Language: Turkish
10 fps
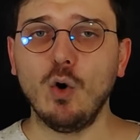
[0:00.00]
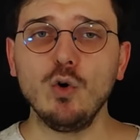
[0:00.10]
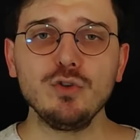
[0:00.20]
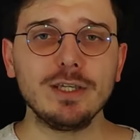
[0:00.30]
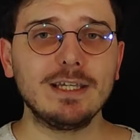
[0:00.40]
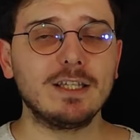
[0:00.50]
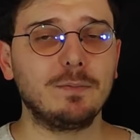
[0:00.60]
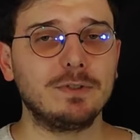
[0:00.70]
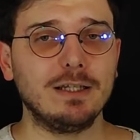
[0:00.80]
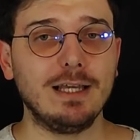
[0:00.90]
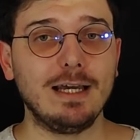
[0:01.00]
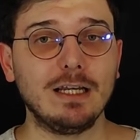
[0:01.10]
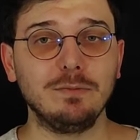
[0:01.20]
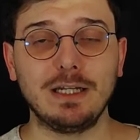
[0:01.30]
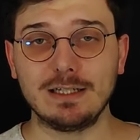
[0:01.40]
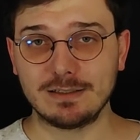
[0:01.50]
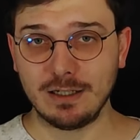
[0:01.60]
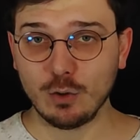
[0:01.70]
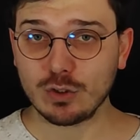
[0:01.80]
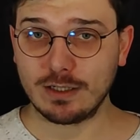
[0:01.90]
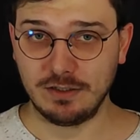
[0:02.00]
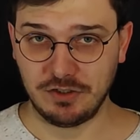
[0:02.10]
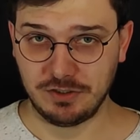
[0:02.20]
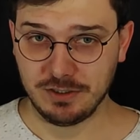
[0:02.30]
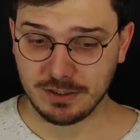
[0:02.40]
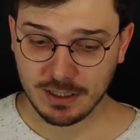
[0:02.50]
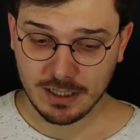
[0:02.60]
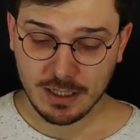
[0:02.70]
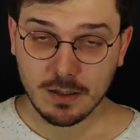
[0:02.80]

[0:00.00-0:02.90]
Önce kitaptan her an biraz daha uzaklaşırız.